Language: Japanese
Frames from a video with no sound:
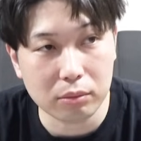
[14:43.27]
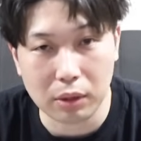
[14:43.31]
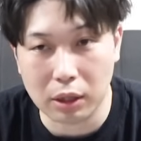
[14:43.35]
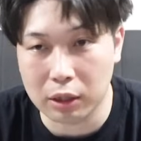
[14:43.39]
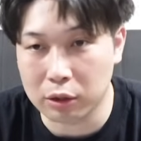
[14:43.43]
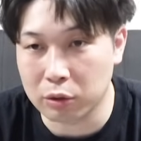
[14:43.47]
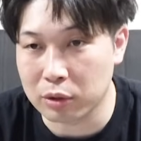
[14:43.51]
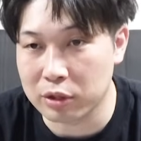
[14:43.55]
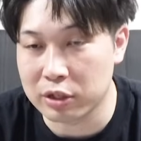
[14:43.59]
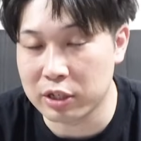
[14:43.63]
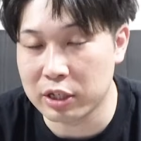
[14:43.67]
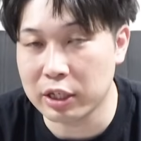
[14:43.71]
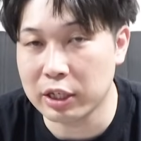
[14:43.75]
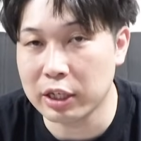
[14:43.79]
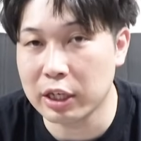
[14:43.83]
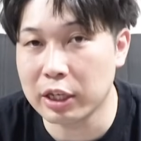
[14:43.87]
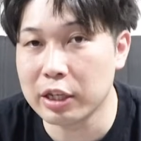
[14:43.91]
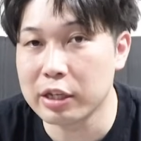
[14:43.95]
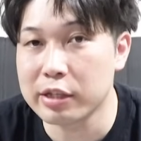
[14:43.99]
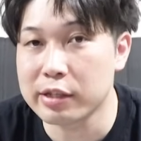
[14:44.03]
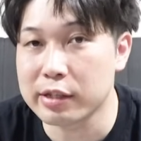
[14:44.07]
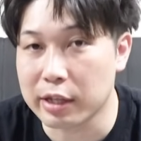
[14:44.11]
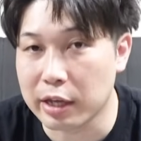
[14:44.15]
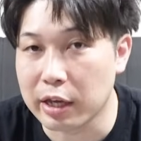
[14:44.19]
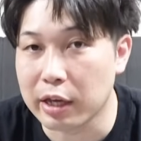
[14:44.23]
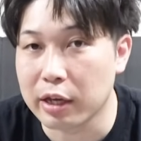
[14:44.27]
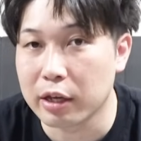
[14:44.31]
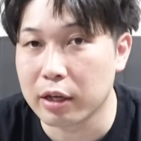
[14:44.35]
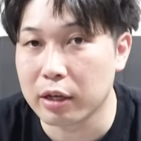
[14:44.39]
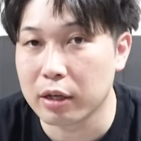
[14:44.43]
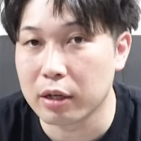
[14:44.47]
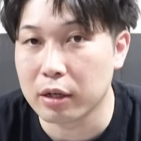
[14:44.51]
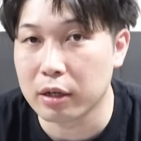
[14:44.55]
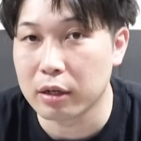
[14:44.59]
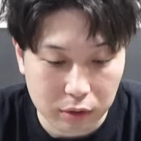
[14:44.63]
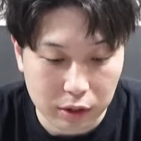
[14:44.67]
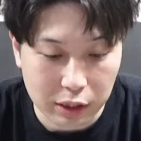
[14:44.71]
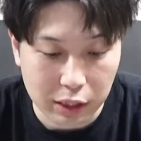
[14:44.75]
あと深淵ですね。
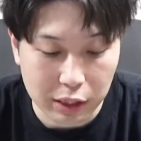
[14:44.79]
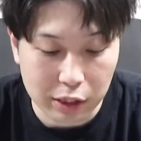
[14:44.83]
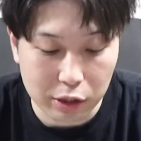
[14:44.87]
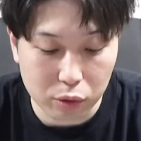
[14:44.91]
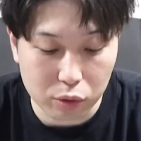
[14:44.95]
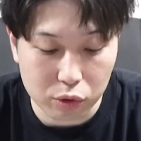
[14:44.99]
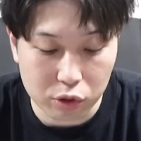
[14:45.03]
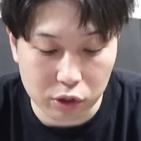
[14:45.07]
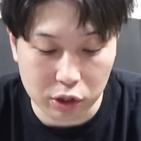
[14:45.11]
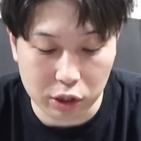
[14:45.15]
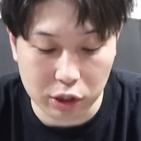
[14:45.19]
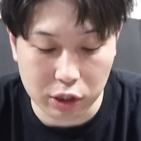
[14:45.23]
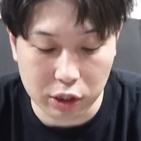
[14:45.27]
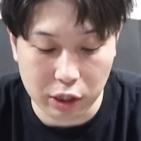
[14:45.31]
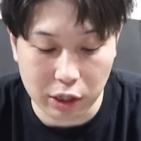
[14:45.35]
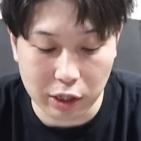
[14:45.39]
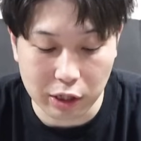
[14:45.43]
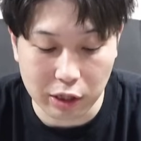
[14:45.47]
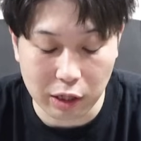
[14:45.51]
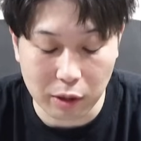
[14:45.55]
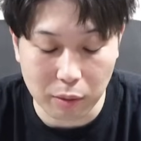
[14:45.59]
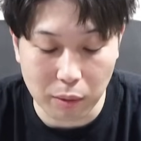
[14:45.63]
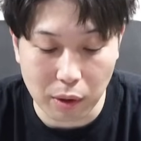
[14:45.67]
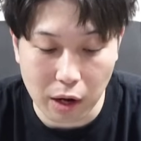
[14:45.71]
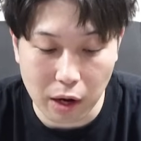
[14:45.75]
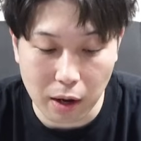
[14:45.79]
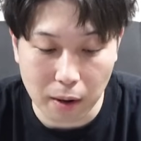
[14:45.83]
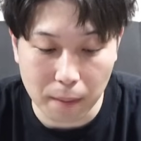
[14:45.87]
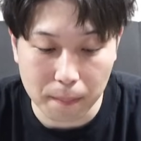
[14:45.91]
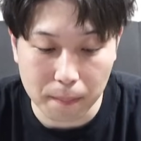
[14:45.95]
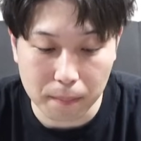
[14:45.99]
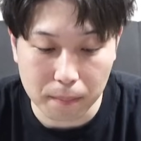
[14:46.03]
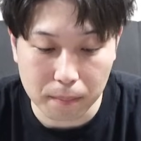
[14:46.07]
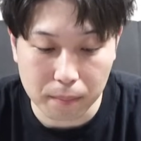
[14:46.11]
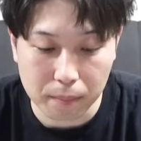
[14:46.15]
光の深淵では、